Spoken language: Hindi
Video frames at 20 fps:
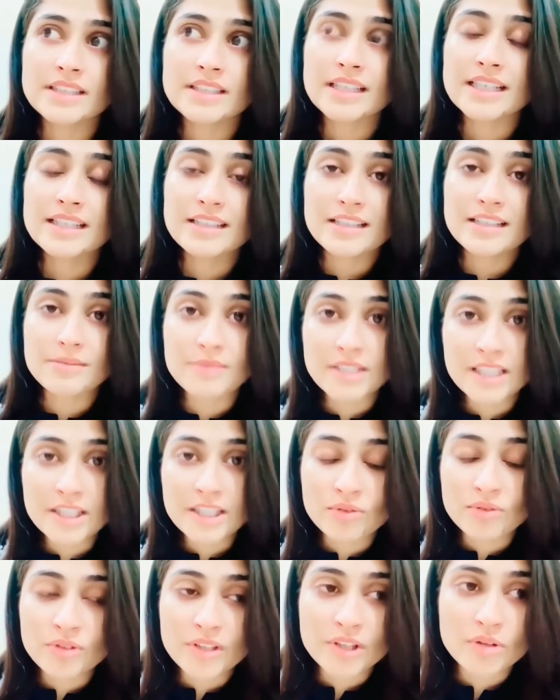इतनी मेरे लिए
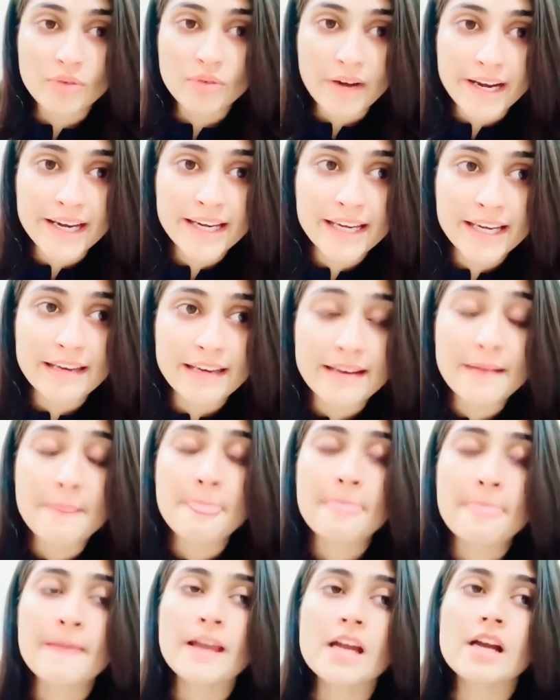उन्होंने दुआएं की
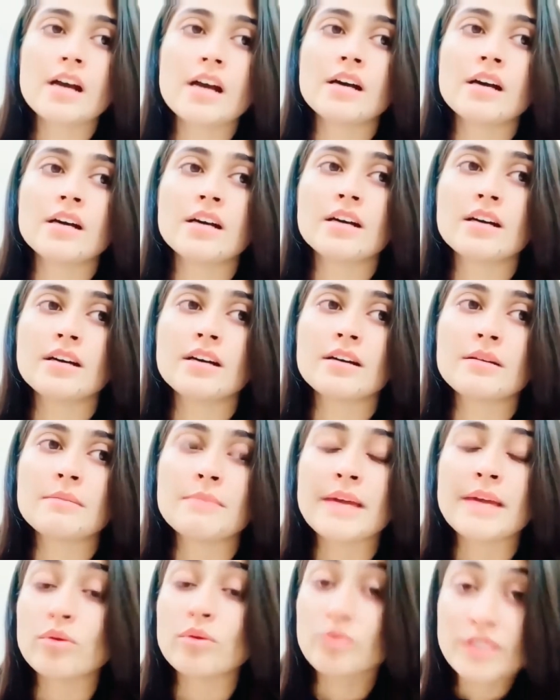आ,
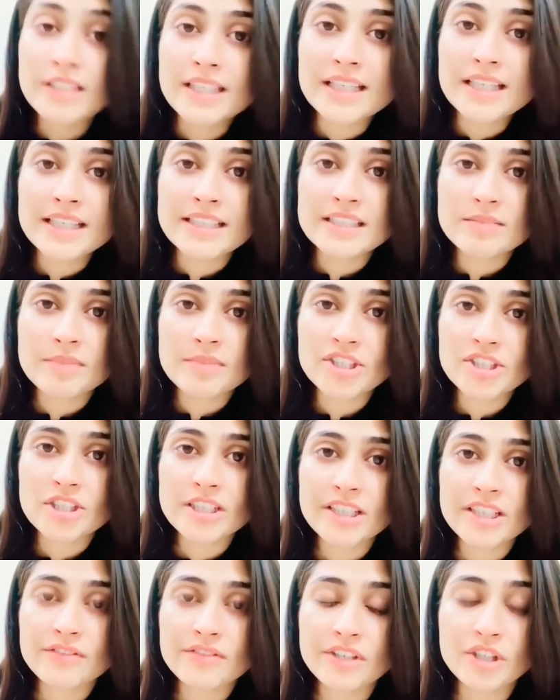मैं उनके लिए स्पेशली
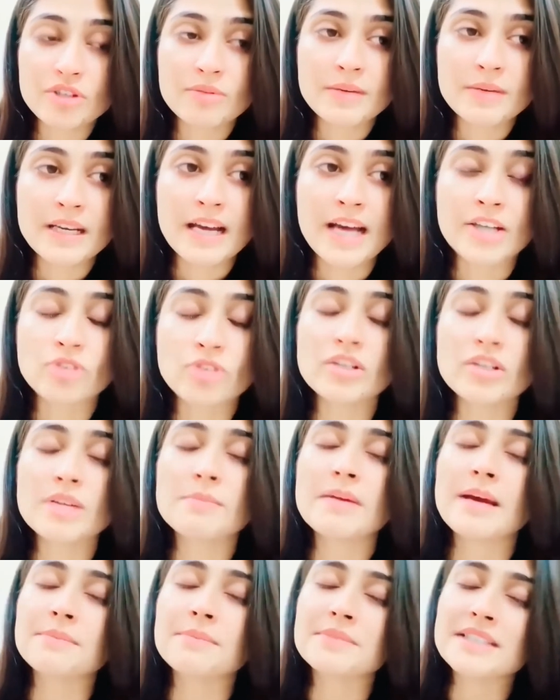ये वीडियो बना रही हूँ कि
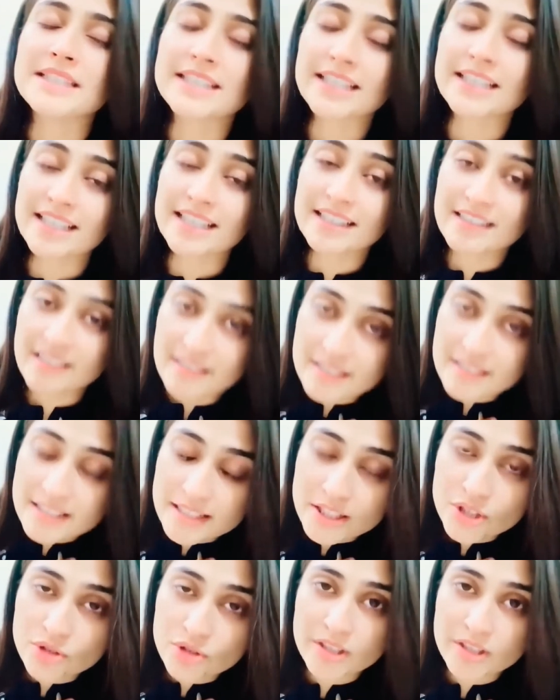मैं आपकी तहे दिल
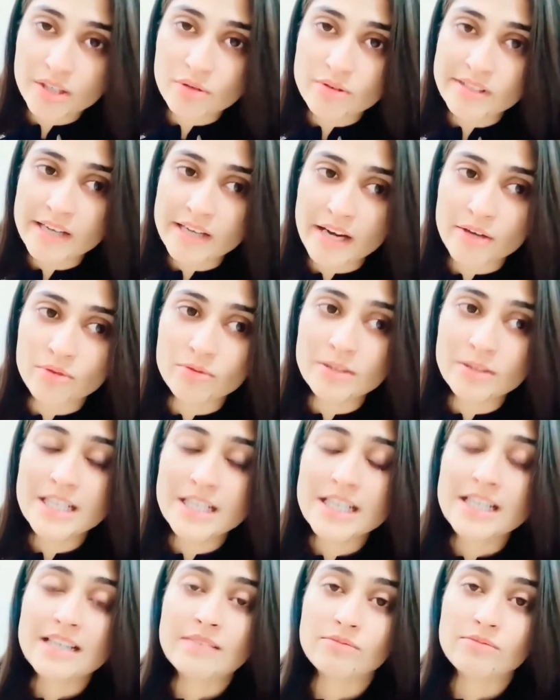से शुक्रगुजार हूँ
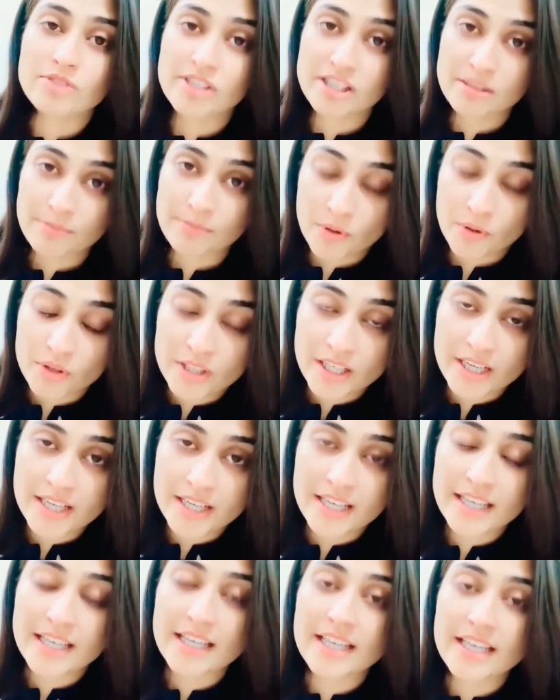मुझे सपोर्ट
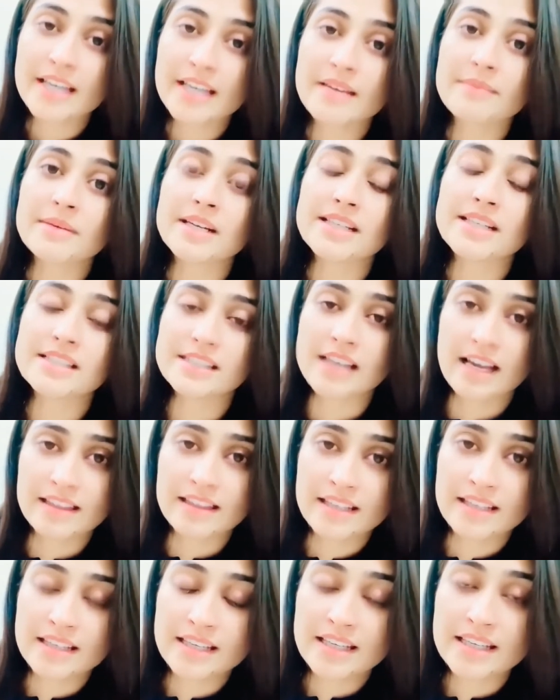करने के लिए मेरा साथ
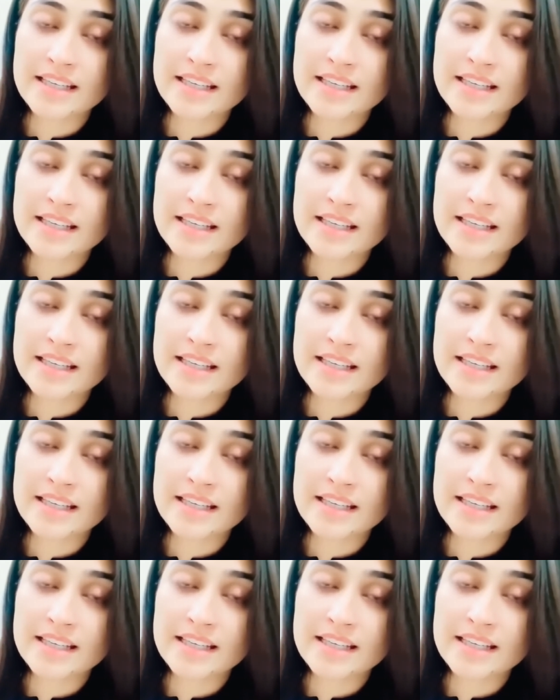देने